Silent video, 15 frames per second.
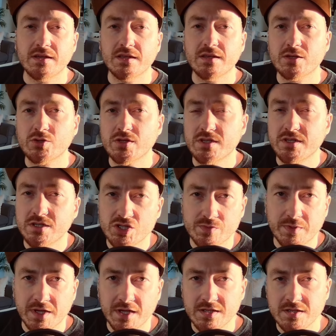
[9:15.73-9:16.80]
Dann gehen natürlich die
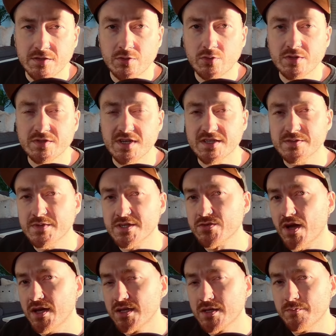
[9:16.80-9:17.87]
Gespräche los. Erstmal so
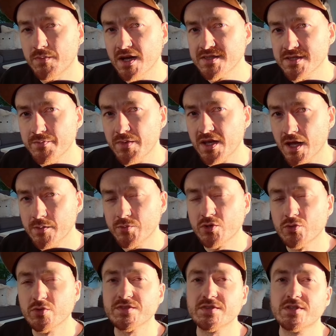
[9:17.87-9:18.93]
alle gemeinsam an einem
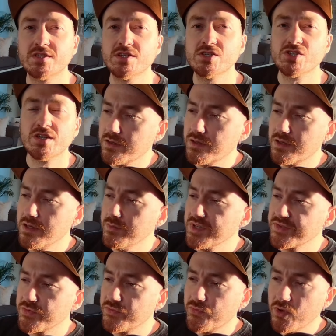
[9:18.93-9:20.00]
großen Tisch. Kim ist
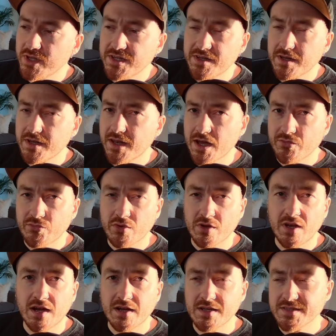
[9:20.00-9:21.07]
völlig genervt von
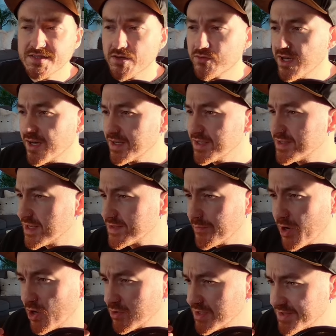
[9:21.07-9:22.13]
Larissa und Larissa ist aber auch
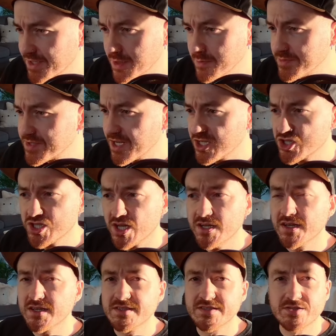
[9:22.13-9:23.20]
eine
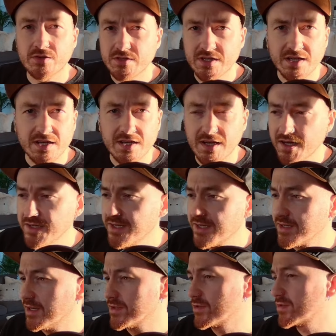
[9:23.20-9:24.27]
Selbstdarstellerin sondergleichen.
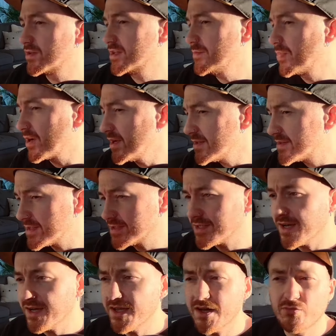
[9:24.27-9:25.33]
Also die bringt sich da
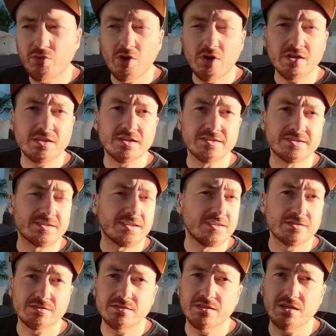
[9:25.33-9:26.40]
hervor die ganze Zeit.
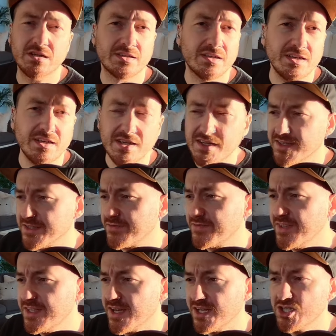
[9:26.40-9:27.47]
Oh es ist
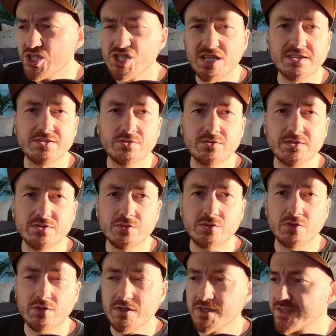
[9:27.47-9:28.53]
wirklich anstrengend
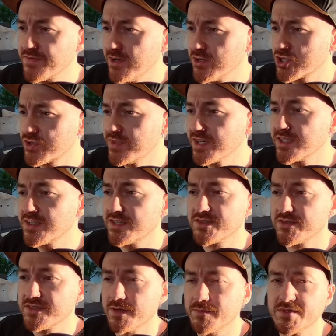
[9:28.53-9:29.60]
zuzugucken. Das war auch schwierig, das
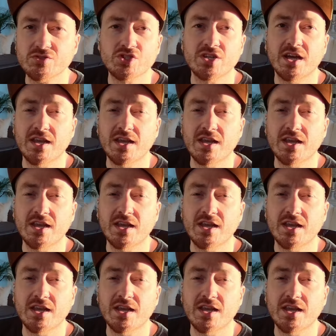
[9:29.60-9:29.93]
zusammenzuschneiden.